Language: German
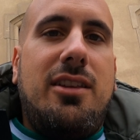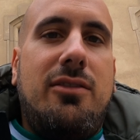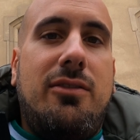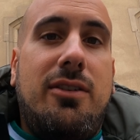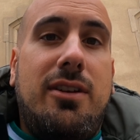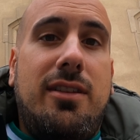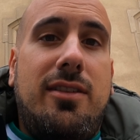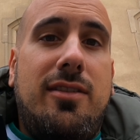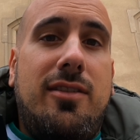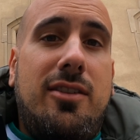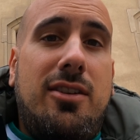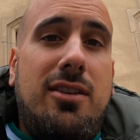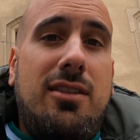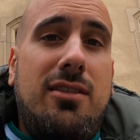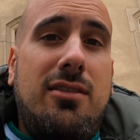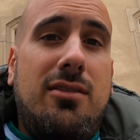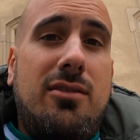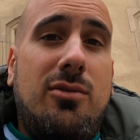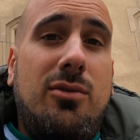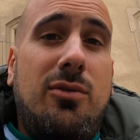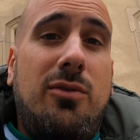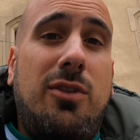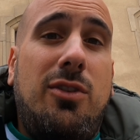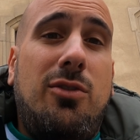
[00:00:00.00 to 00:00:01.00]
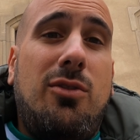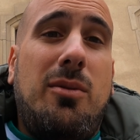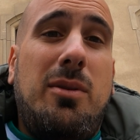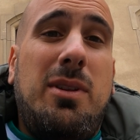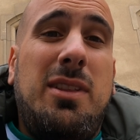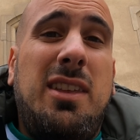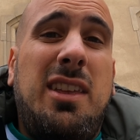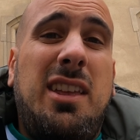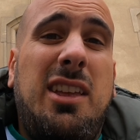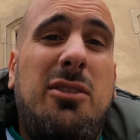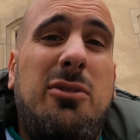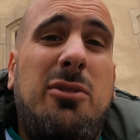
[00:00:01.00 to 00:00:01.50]
Ich war jetzt drin und wieso habe ich
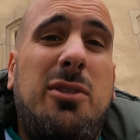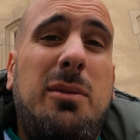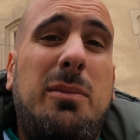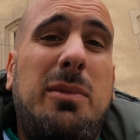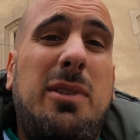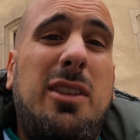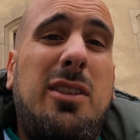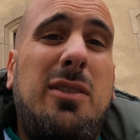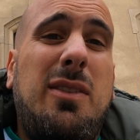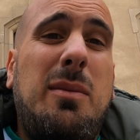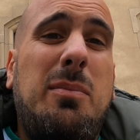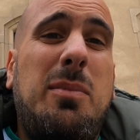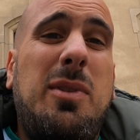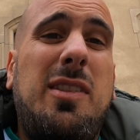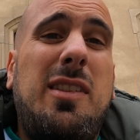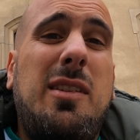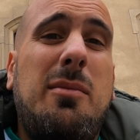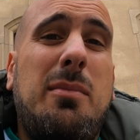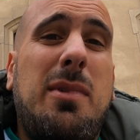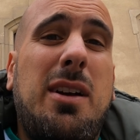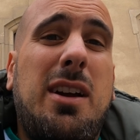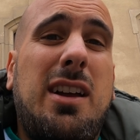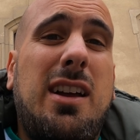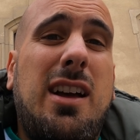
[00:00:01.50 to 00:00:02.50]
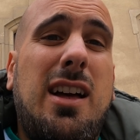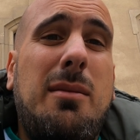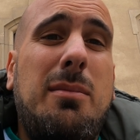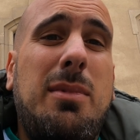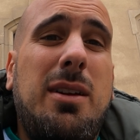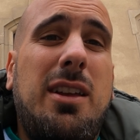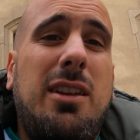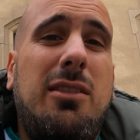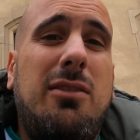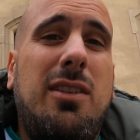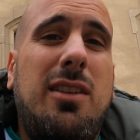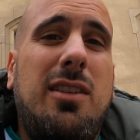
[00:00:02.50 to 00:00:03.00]
nicht gefilmt? Es wäre ein bisschen makaber
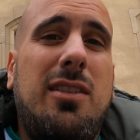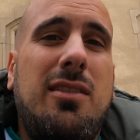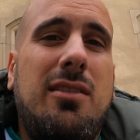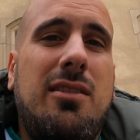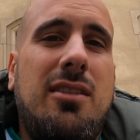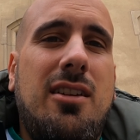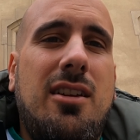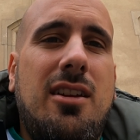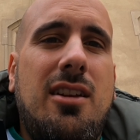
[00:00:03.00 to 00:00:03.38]
gewesen,